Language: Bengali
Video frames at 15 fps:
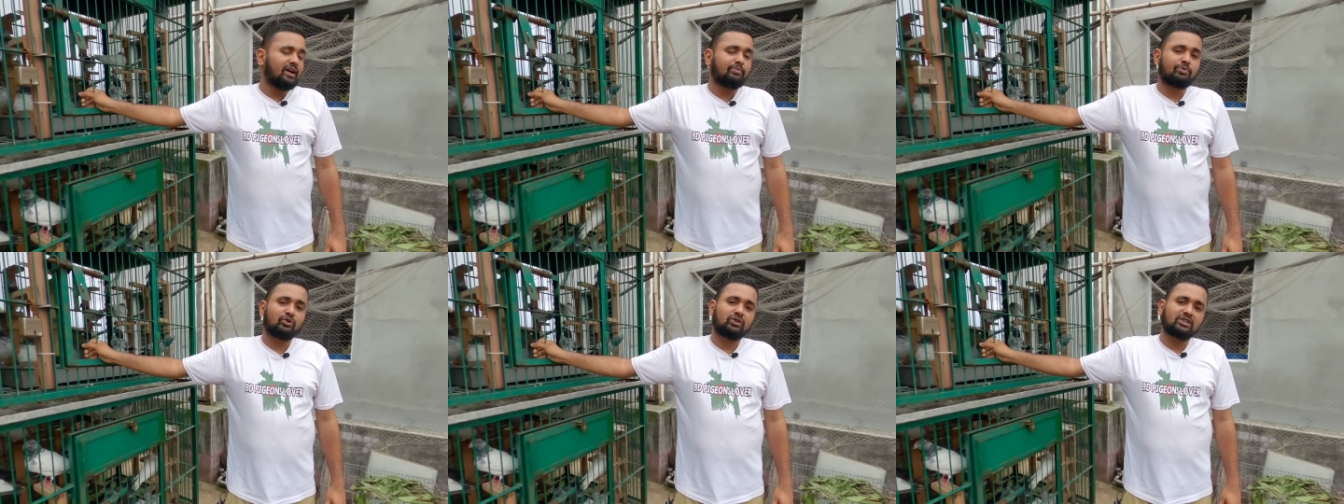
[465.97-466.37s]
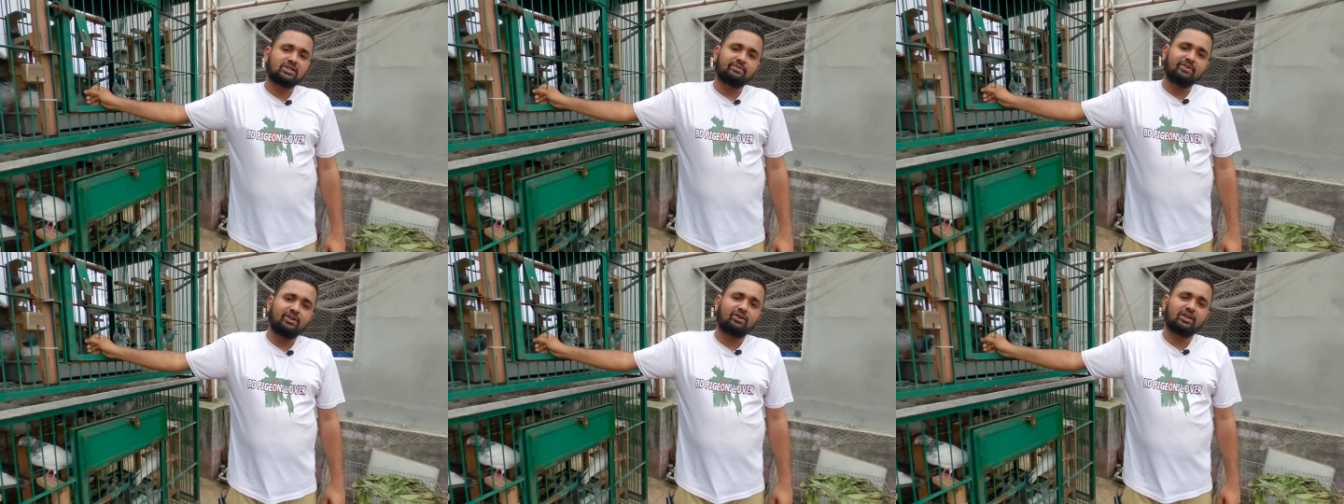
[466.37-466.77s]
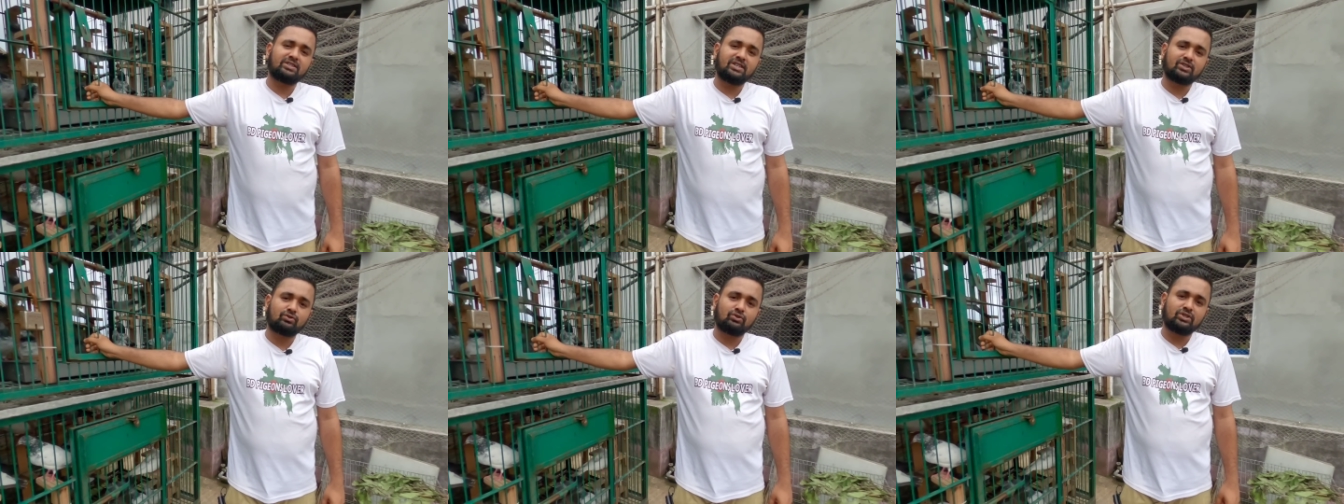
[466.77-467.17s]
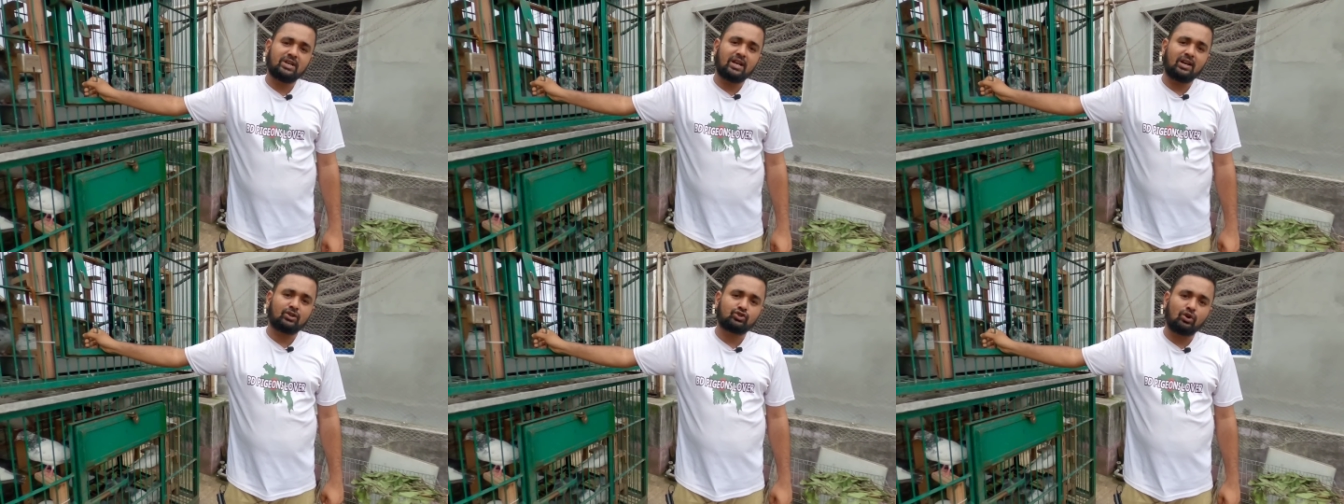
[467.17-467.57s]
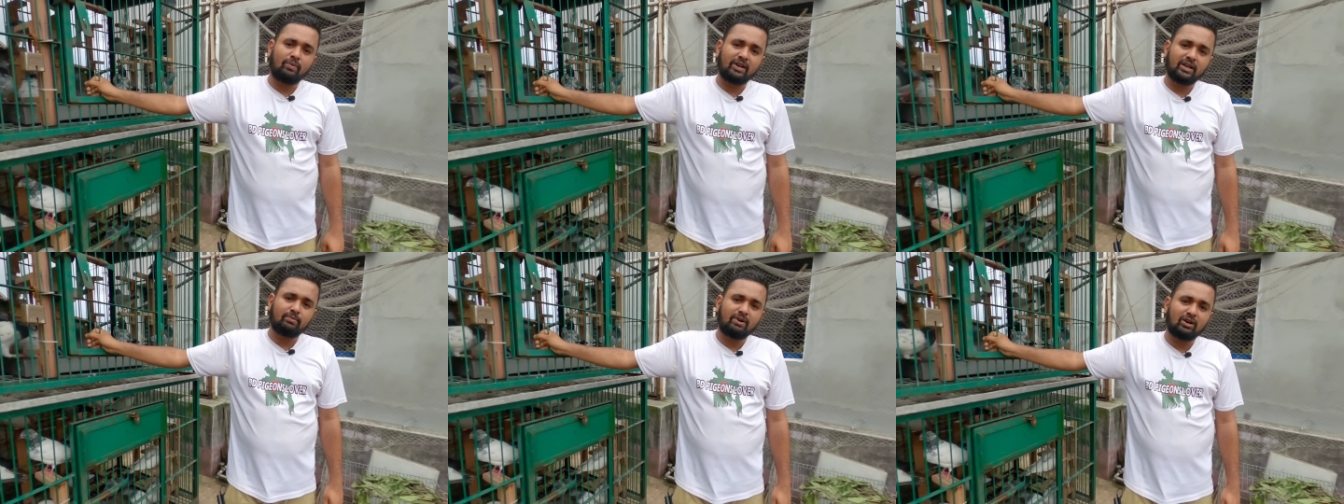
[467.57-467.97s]
এই প্রত্যাশা ভিডিওটা শেষ করছি আল্লাহ
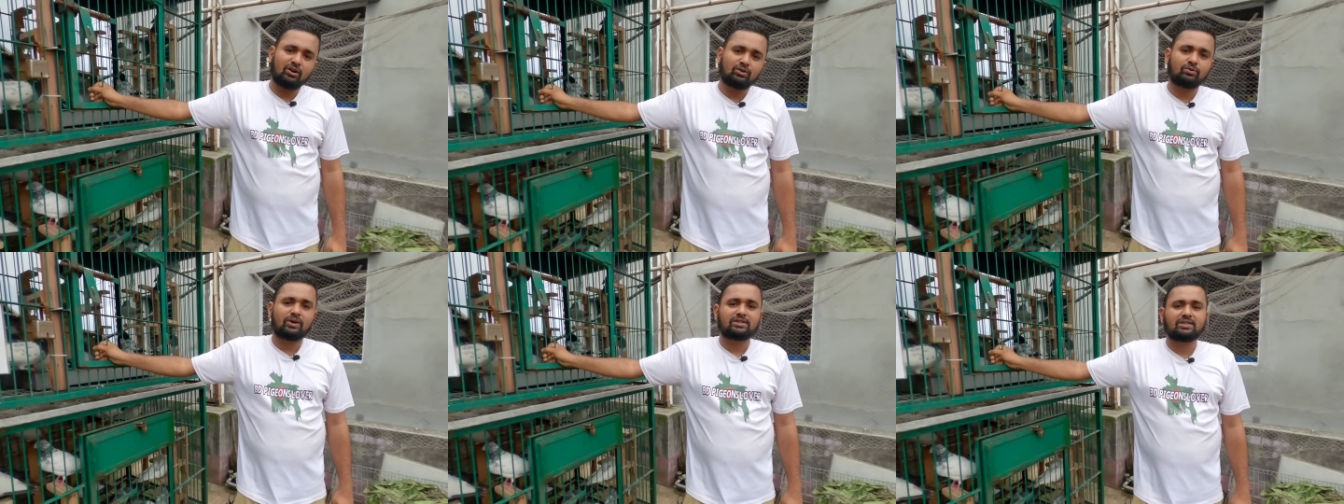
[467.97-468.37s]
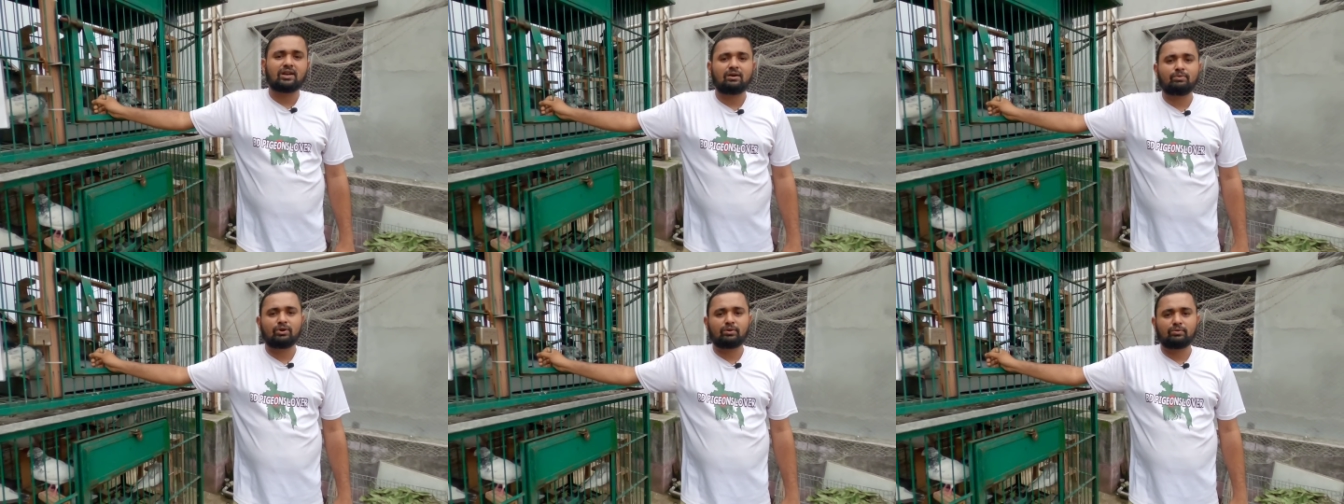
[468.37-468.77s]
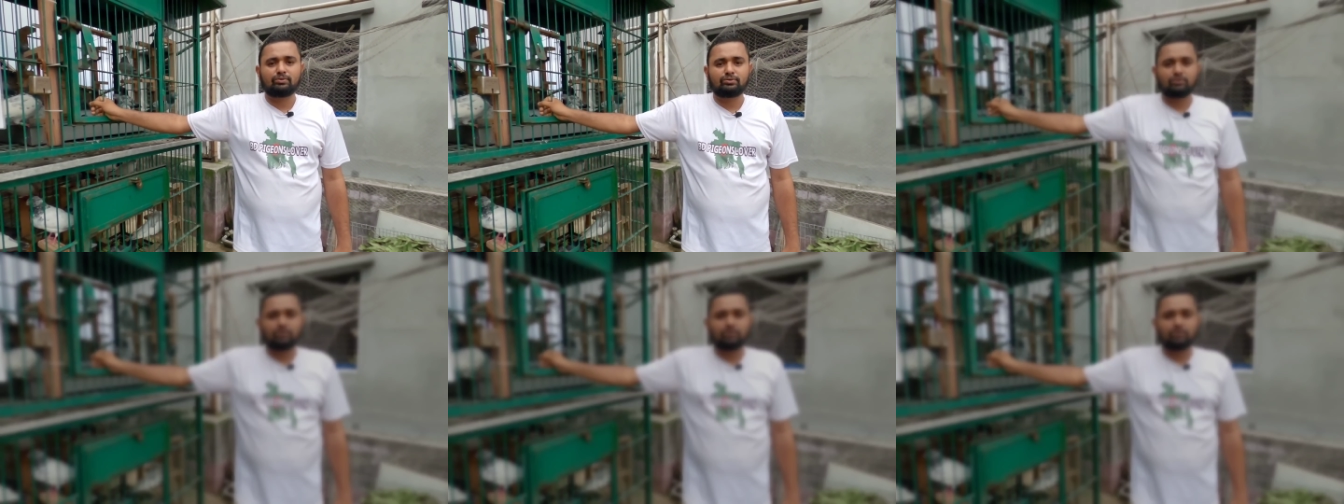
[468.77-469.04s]
সবাইকে ভালো রাখুক আসসালাম আলাইকুম